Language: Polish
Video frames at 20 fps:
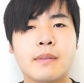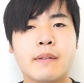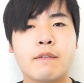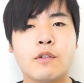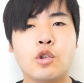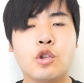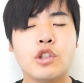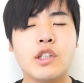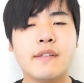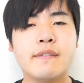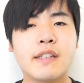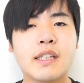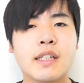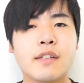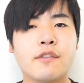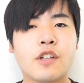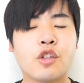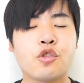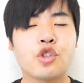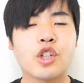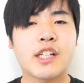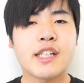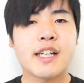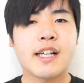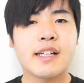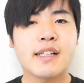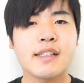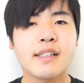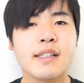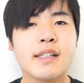W ludowych
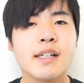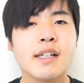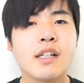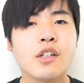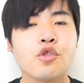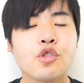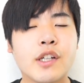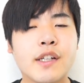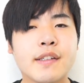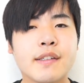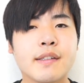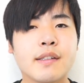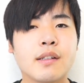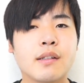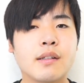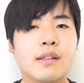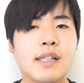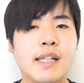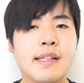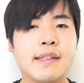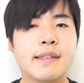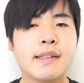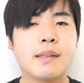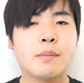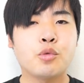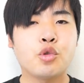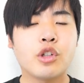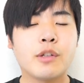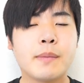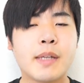wierzeniach często lisy
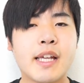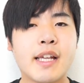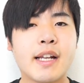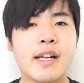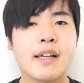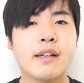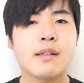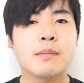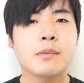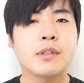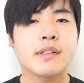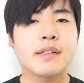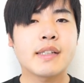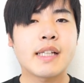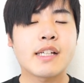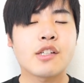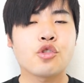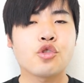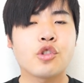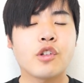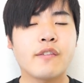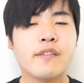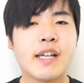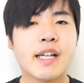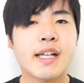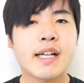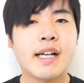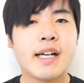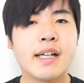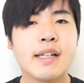przybierają postać
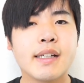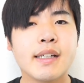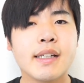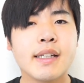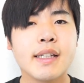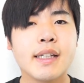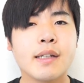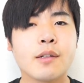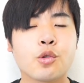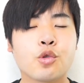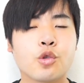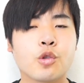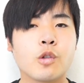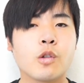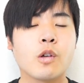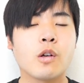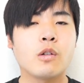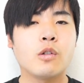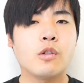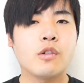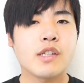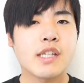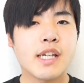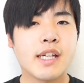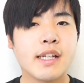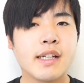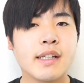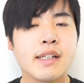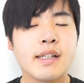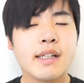człowieka i oszukują
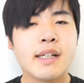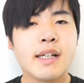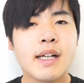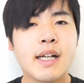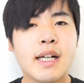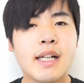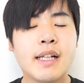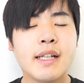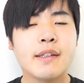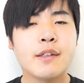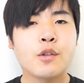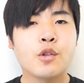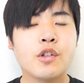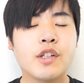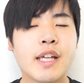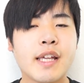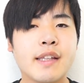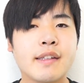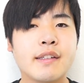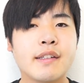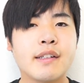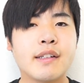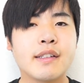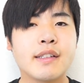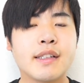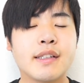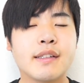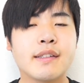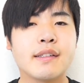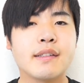ludzi, ale z drugiej
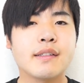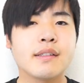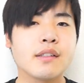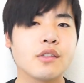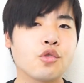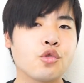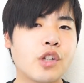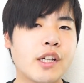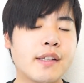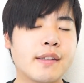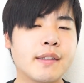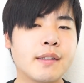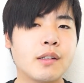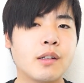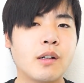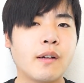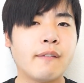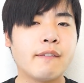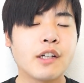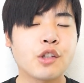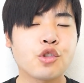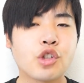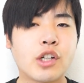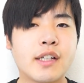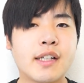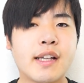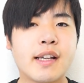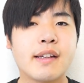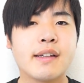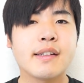strony są często
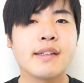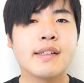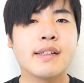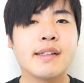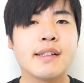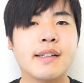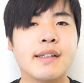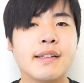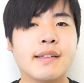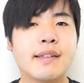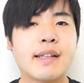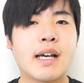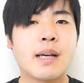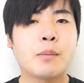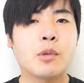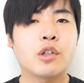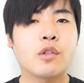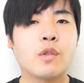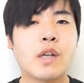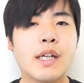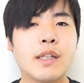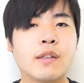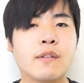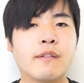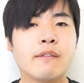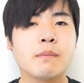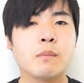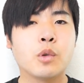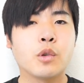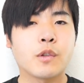uważane za
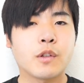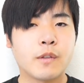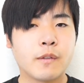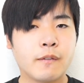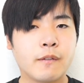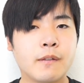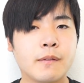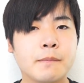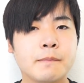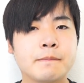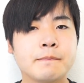posłańców bóstw